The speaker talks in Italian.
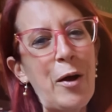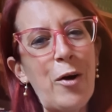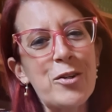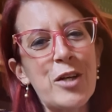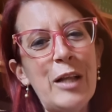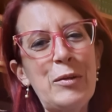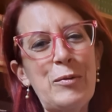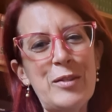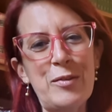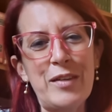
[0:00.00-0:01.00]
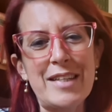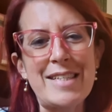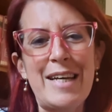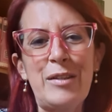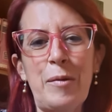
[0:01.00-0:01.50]
ho scelto questo
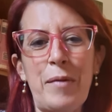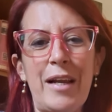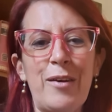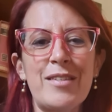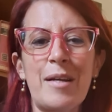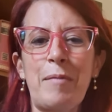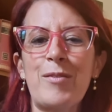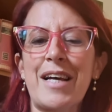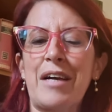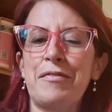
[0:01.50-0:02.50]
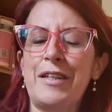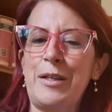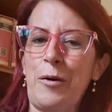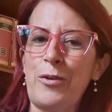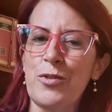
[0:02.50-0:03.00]
versetto per la nostra pausa caffè
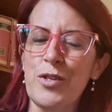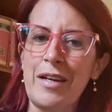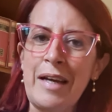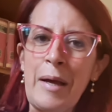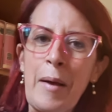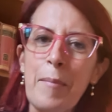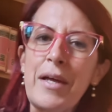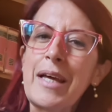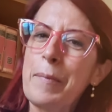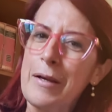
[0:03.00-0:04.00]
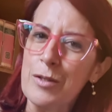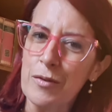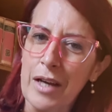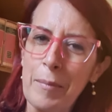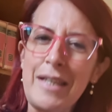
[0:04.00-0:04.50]
di oggi perché penso
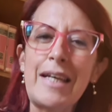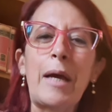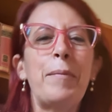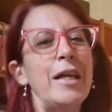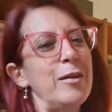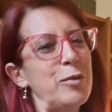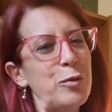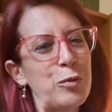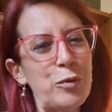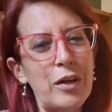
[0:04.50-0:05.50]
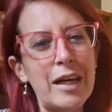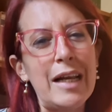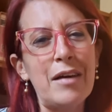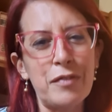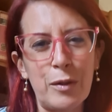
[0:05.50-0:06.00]
veramente che per introdurre
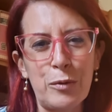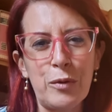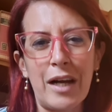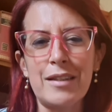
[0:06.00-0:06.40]
la figura